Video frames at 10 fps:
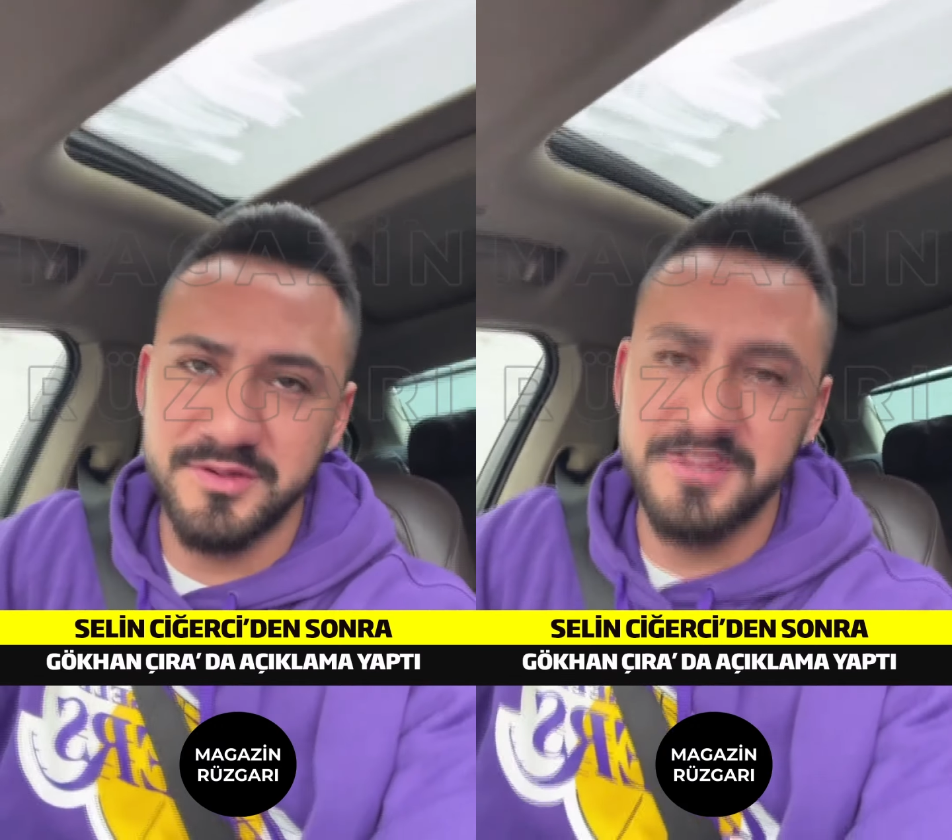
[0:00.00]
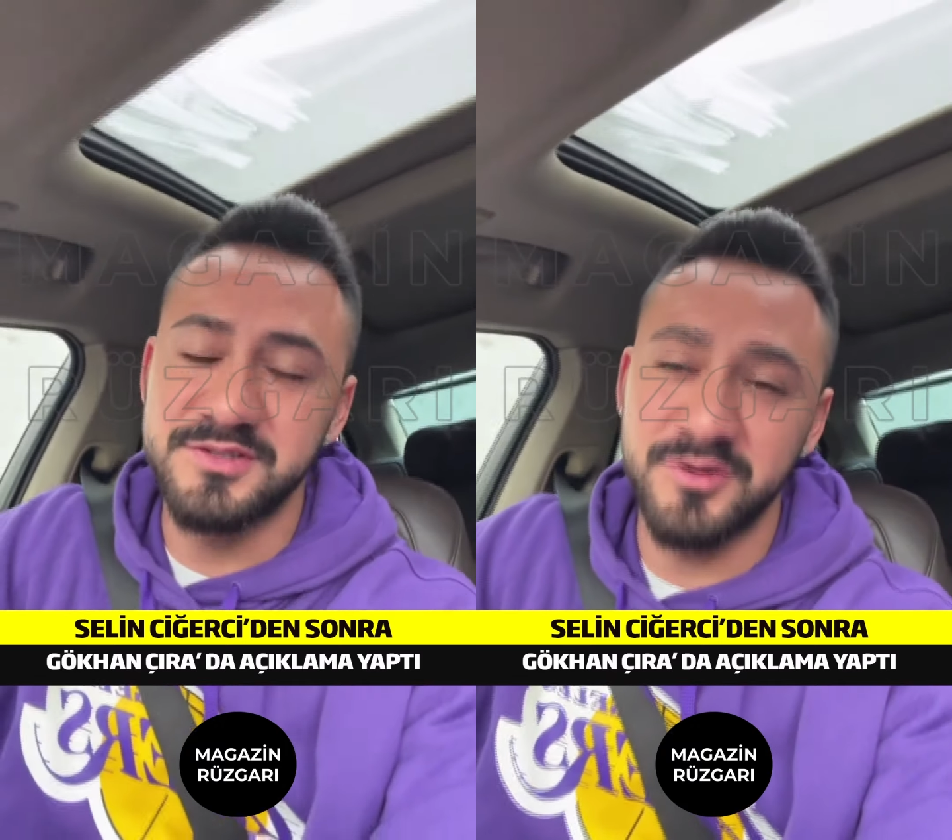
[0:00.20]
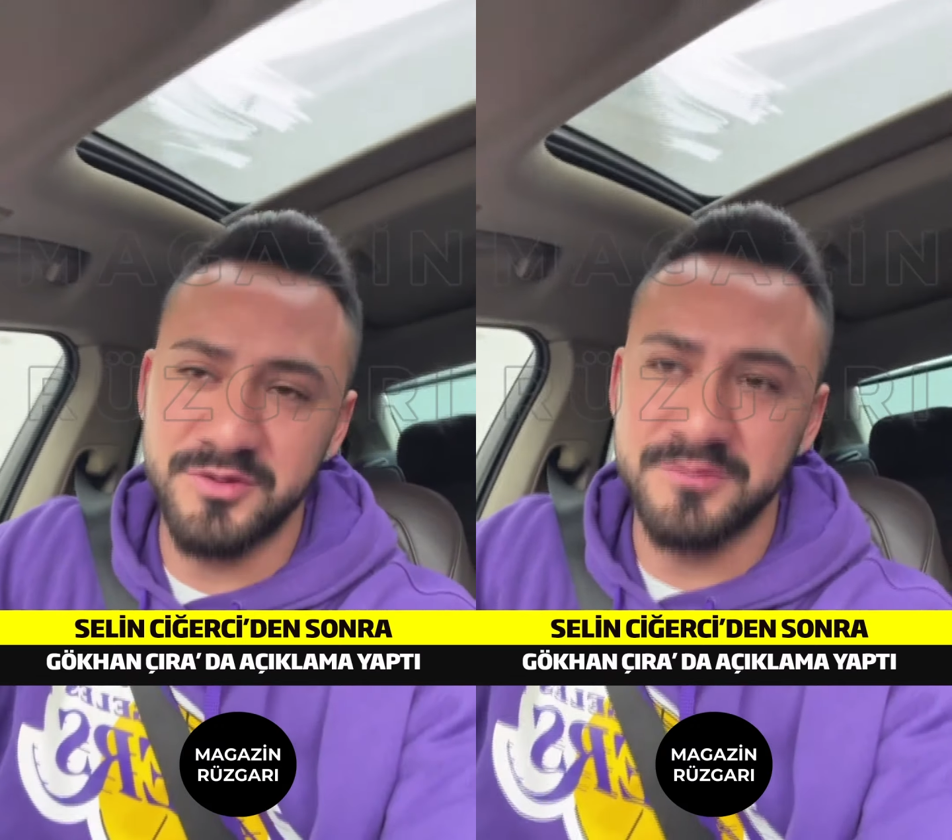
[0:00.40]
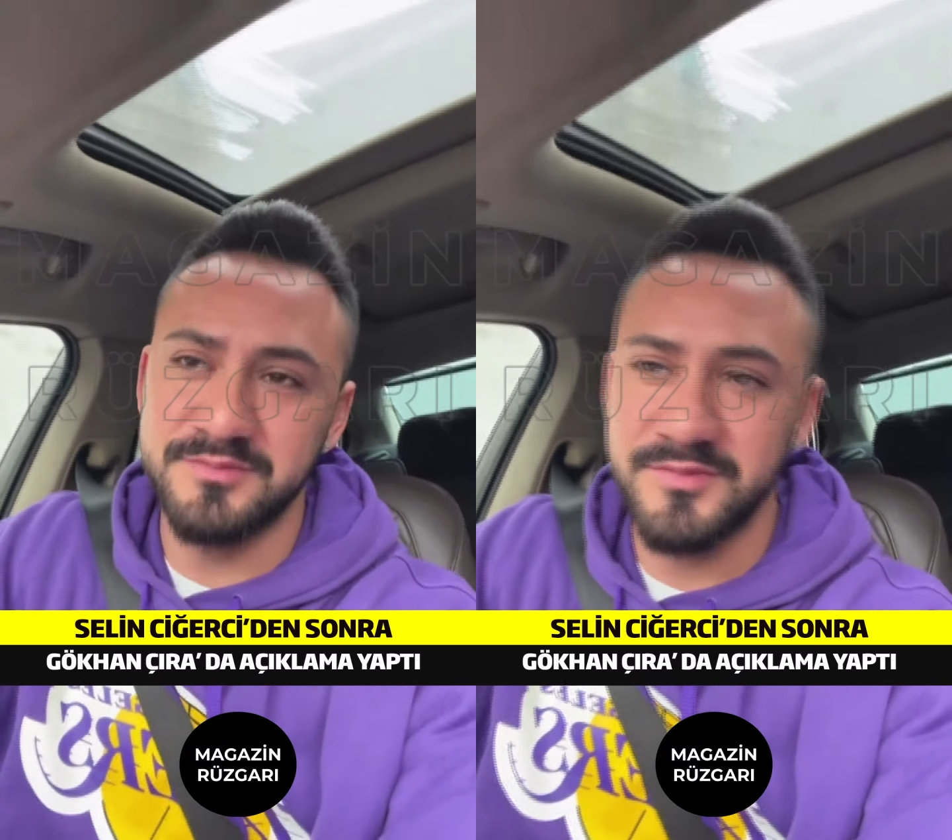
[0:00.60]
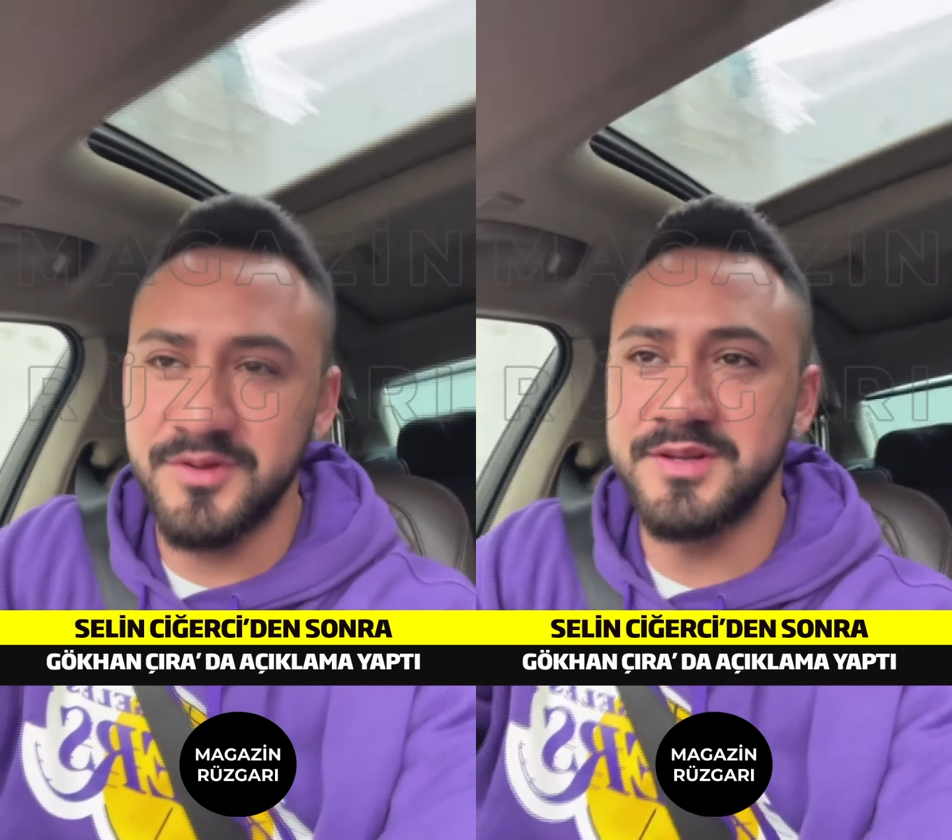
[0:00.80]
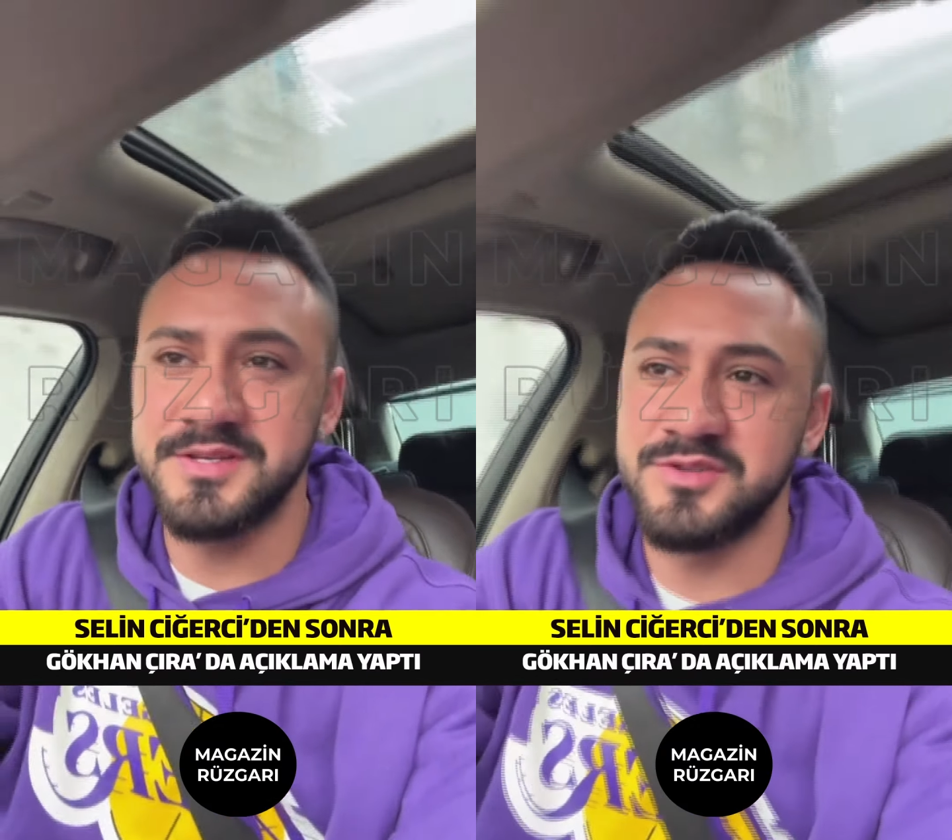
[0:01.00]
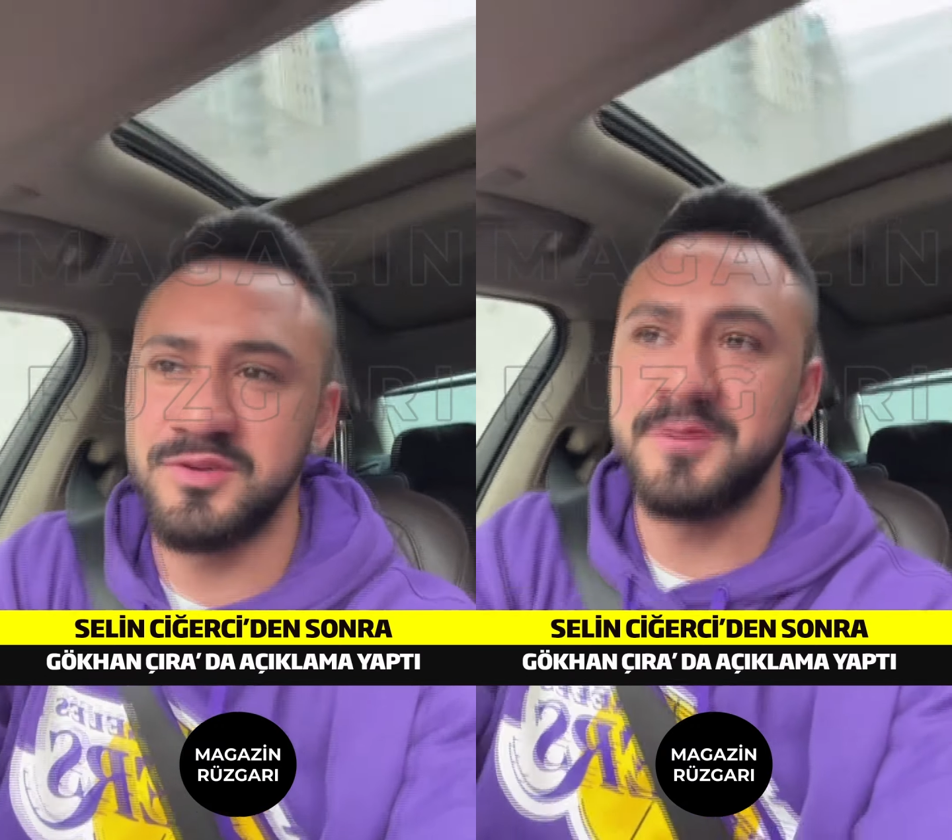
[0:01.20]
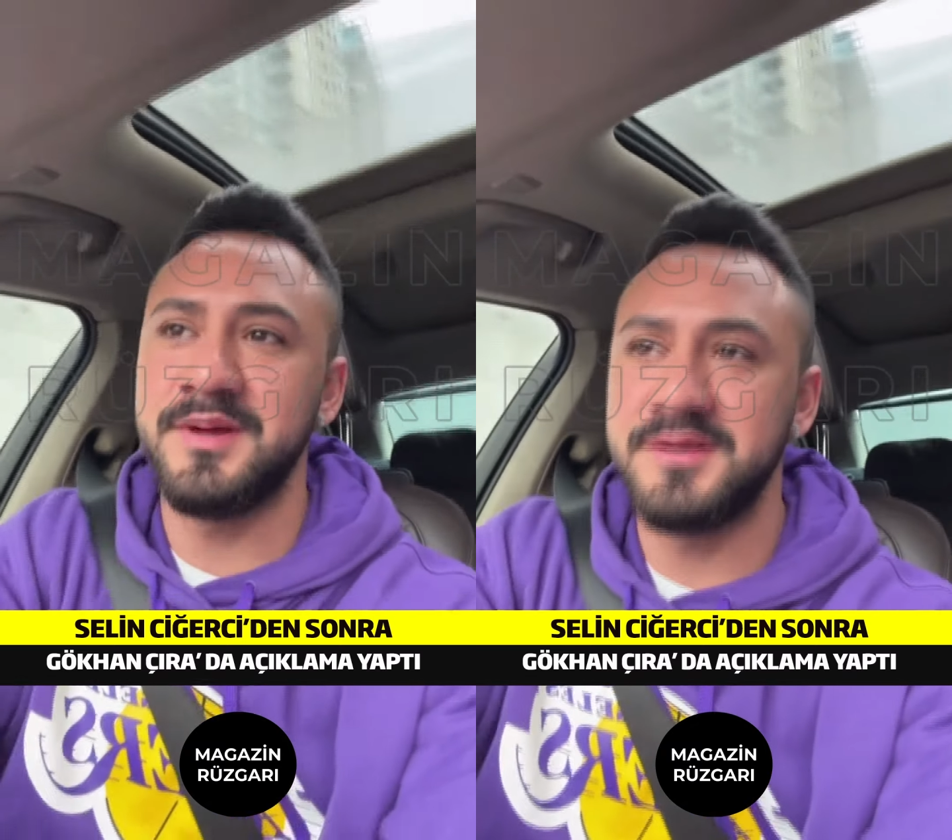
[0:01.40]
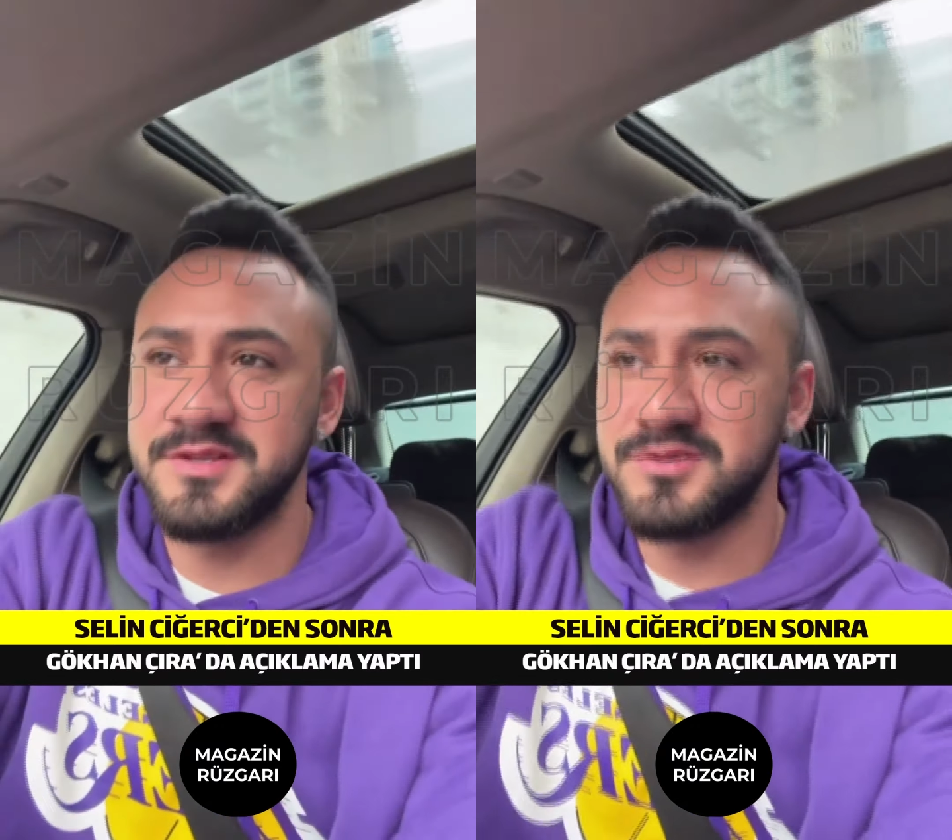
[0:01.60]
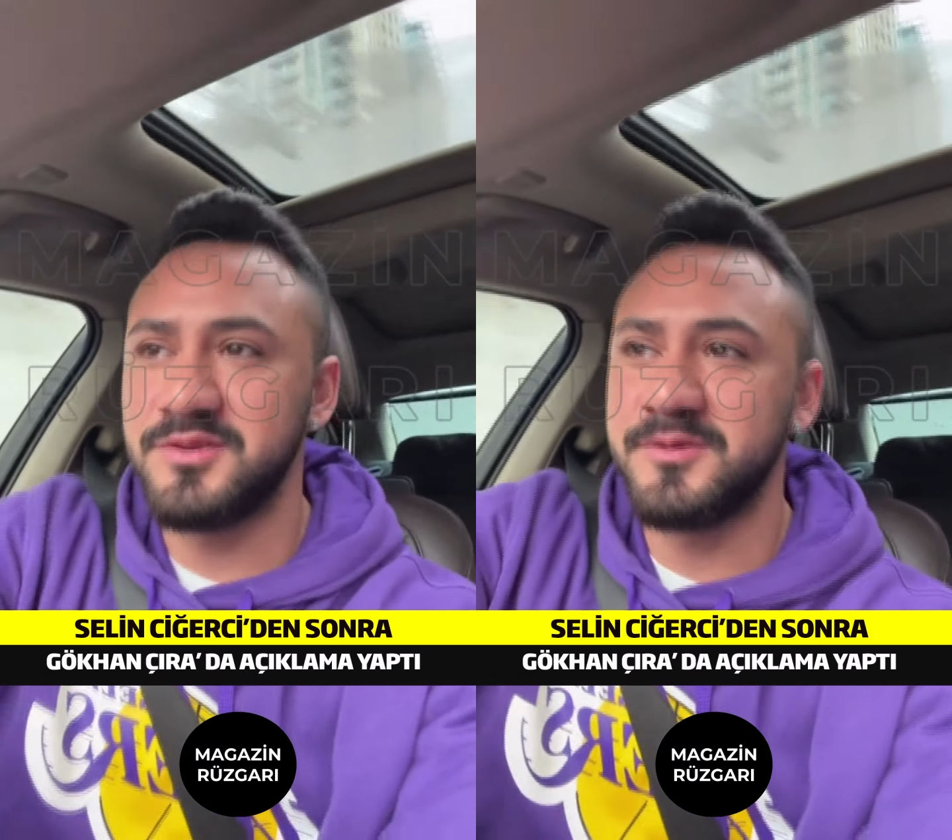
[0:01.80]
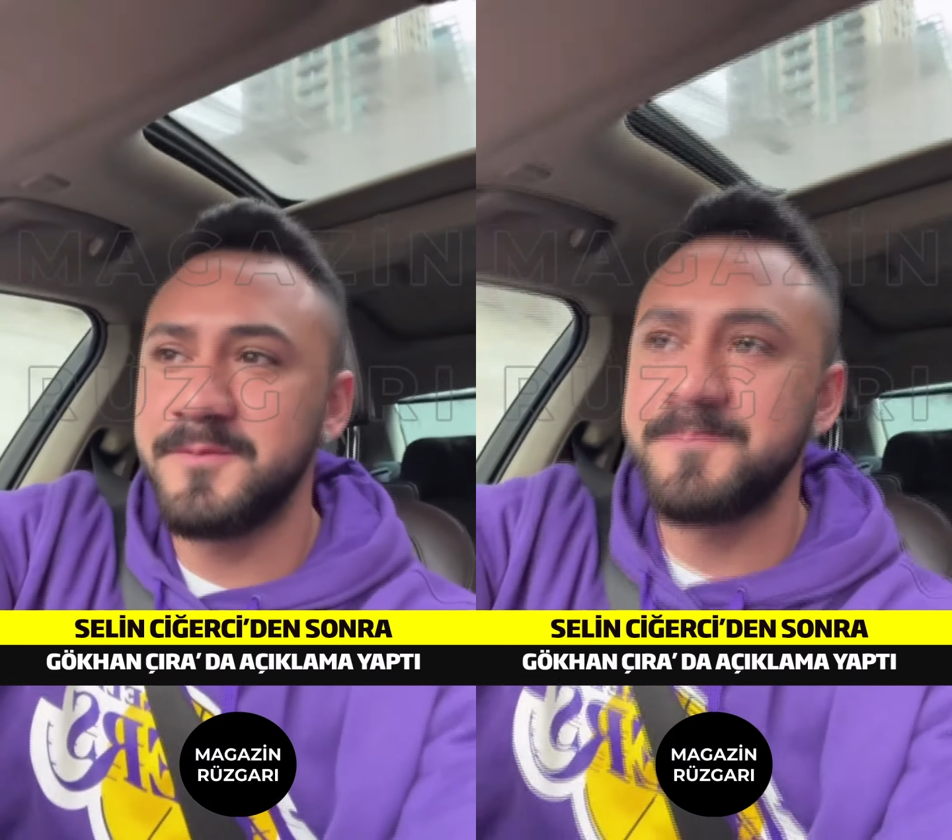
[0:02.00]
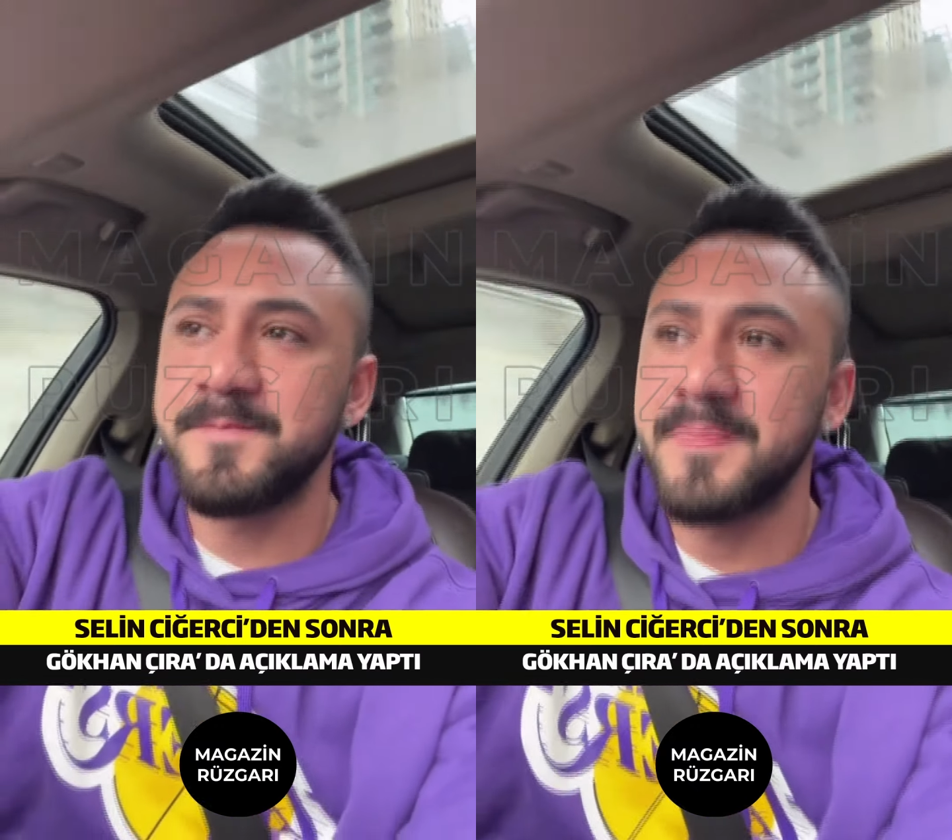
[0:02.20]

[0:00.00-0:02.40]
İstiyordum. O da istiyordu. Ben de istiyordum.